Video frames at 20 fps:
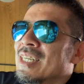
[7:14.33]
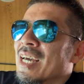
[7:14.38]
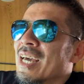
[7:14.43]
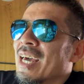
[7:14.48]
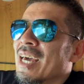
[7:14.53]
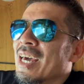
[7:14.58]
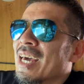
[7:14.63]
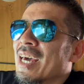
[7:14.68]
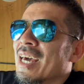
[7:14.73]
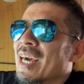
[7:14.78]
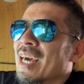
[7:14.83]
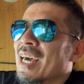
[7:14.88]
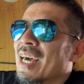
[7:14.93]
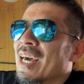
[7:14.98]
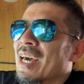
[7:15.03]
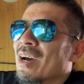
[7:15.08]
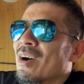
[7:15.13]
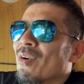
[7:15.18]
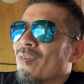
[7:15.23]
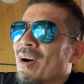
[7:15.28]

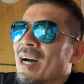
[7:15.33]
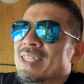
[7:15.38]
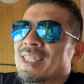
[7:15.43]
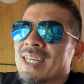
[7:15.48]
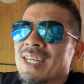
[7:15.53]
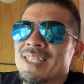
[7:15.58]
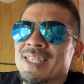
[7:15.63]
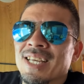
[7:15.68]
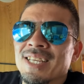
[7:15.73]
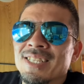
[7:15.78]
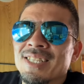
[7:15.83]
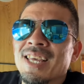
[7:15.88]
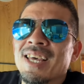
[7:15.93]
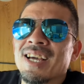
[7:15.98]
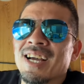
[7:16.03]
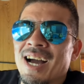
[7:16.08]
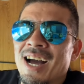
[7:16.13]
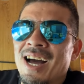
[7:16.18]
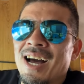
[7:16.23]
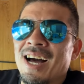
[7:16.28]
えー、おばあちゃん先
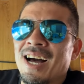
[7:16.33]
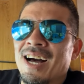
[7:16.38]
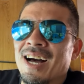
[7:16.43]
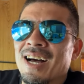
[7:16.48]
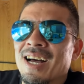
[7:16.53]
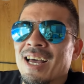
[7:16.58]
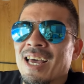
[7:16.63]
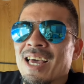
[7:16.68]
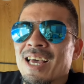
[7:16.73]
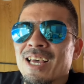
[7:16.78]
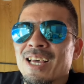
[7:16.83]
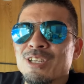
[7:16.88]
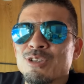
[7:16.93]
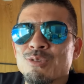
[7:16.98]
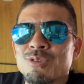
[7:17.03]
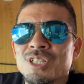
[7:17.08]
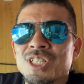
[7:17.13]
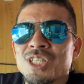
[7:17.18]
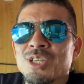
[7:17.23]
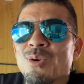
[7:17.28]
生が、えー、
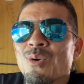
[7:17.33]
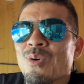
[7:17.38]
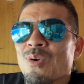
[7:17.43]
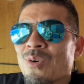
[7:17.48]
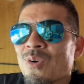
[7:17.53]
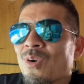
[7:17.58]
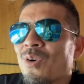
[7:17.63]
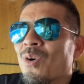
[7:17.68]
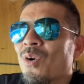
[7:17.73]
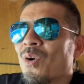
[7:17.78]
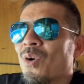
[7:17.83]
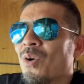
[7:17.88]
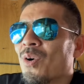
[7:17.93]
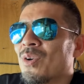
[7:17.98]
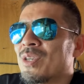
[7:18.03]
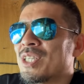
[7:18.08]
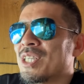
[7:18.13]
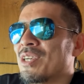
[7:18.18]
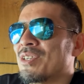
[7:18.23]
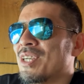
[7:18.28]
食指導を
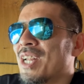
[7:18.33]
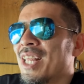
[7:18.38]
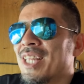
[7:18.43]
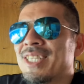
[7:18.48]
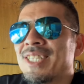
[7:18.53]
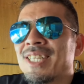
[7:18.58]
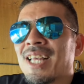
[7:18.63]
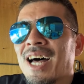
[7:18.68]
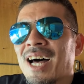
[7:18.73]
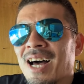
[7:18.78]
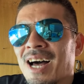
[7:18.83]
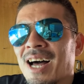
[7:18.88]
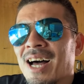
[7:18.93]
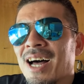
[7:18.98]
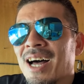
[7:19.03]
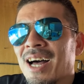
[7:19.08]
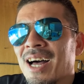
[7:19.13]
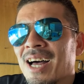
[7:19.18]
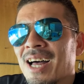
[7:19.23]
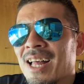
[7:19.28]
してくれてた
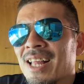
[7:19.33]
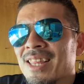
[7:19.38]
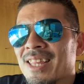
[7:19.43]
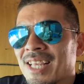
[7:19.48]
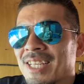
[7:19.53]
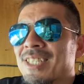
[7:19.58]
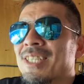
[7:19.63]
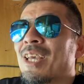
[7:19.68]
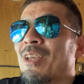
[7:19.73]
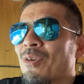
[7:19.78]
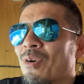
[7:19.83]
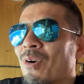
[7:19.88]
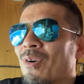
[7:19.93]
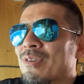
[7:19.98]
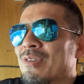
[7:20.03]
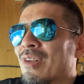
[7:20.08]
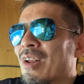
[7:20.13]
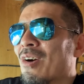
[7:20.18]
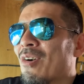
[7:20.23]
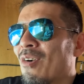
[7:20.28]
んですけ
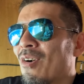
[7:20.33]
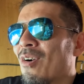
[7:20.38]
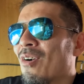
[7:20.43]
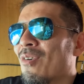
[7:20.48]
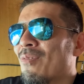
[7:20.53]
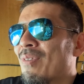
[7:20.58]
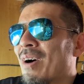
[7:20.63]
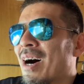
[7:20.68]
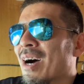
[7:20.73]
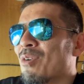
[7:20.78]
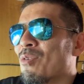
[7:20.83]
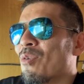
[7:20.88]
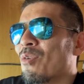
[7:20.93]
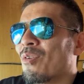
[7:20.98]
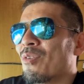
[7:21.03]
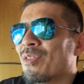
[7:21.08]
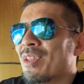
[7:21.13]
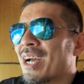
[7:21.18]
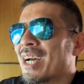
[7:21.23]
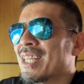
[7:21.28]
ど、それを、まあ、
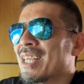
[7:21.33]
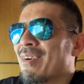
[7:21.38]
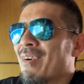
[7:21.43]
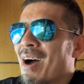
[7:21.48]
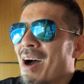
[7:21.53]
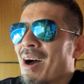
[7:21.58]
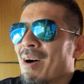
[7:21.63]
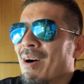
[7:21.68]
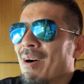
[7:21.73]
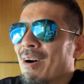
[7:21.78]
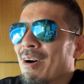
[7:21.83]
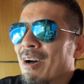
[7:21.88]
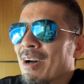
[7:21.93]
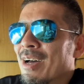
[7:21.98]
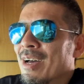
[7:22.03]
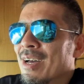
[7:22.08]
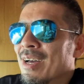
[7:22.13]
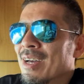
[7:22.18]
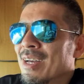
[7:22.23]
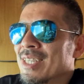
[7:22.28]
心の中では
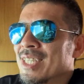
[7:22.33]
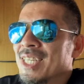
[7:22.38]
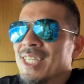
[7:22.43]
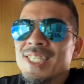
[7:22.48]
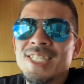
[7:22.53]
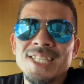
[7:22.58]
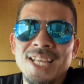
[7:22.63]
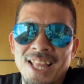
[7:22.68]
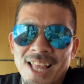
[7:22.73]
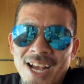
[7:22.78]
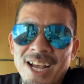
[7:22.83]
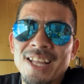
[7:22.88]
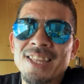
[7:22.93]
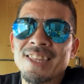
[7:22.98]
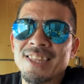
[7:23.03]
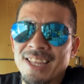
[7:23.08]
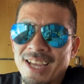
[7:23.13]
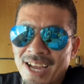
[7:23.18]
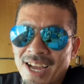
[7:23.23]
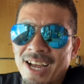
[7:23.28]
信じてなかっ
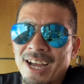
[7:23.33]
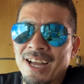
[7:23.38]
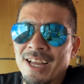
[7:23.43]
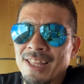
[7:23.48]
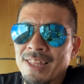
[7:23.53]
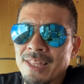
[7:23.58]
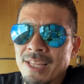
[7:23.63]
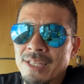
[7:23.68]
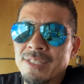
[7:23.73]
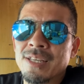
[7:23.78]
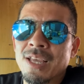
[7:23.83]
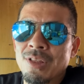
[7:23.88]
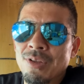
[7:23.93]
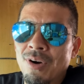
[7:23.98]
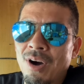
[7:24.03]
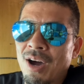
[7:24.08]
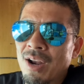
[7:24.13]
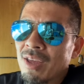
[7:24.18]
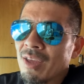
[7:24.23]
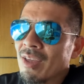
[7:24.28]
たですけ
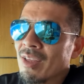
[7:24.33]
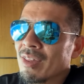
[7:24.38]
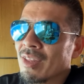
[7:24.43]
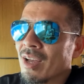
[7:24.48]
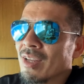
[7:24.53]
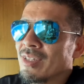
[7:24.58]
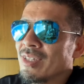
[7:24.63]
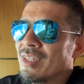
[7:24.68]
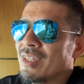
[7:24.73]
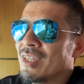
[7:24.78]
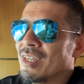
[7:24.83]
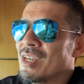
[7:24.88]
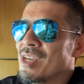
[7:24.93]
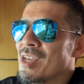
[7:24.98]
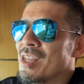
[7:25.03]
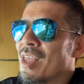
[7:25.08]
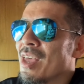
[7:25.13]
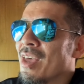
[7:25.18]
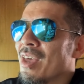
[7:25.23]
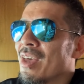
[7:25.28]
ど、あれ断
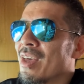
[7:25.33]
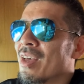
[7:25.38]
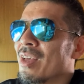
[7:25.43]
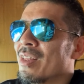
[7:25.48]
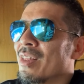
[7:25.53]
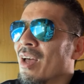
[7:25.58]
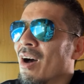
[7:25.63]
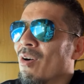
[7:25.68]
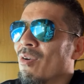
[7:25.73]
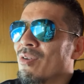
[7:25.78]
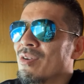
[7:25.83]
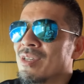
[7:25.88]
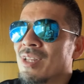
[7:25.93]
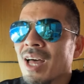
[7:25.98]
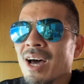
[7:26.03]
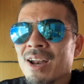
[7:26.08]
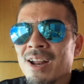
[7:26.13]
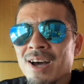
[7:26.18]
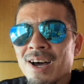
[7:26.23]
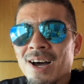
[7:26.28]
食で治る
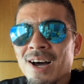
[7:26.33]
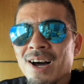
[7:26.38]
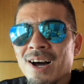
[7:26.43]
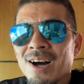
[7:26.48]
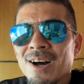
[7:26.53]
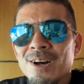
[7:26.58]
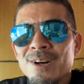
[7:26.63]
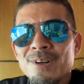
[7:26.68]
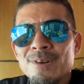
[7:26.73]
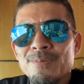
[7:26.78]
なら、